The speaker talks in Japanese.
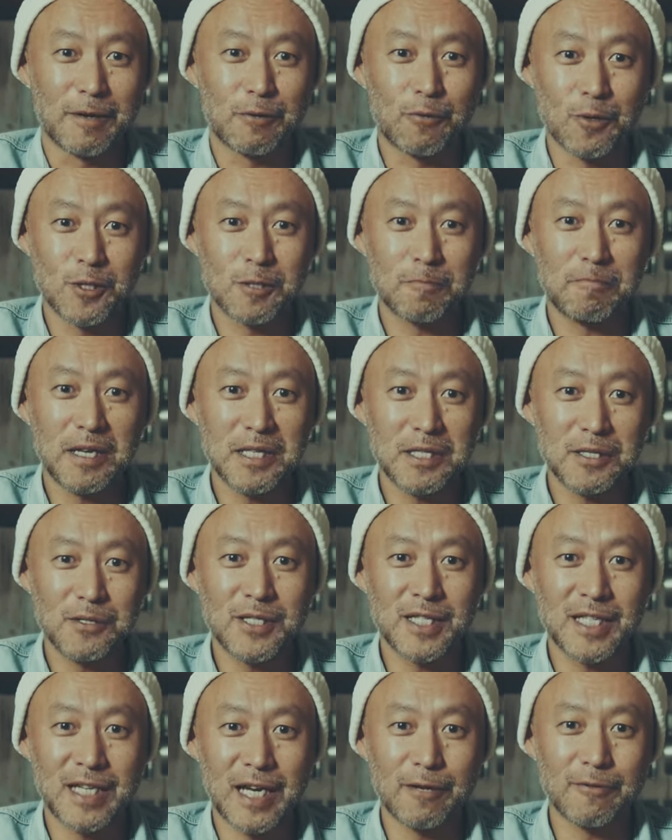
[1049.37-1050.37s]
コスパ
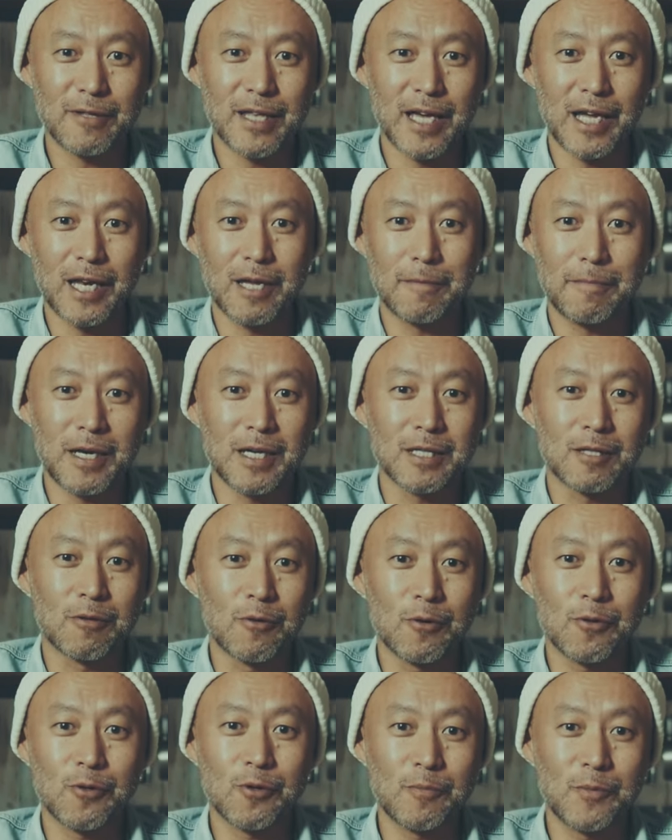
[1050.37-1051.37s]
重視なのであれば
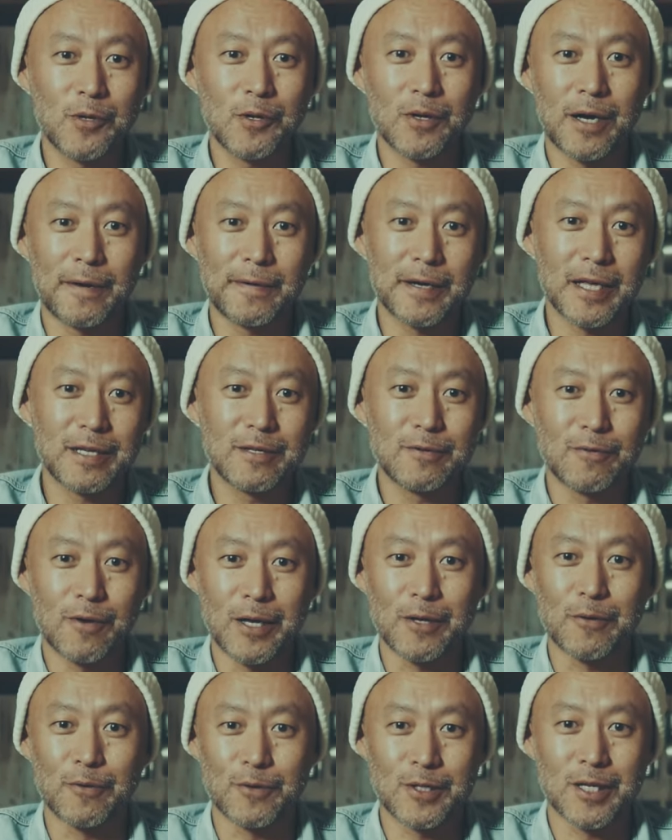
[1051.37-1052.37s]
豊臣を買われるの
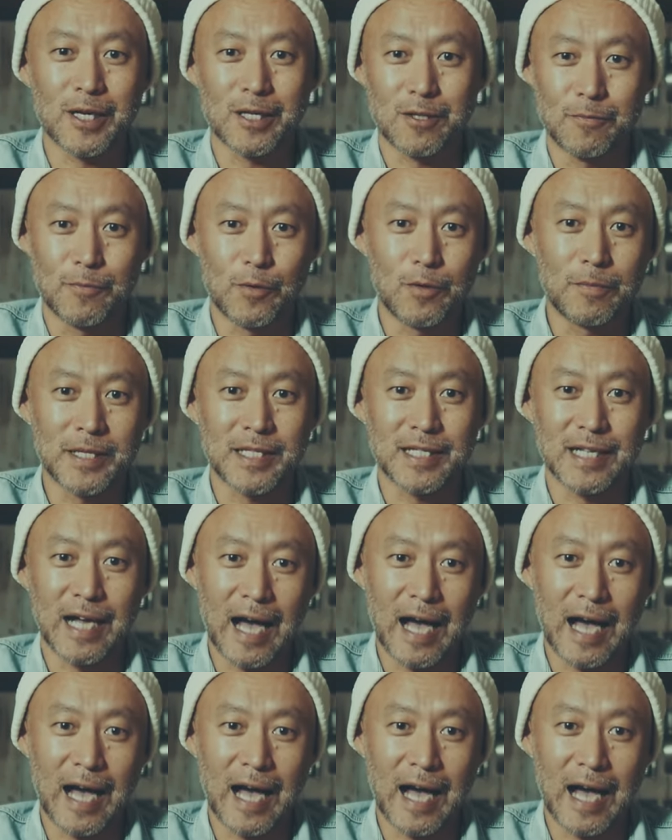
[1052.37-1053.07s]
がよろしいかと思います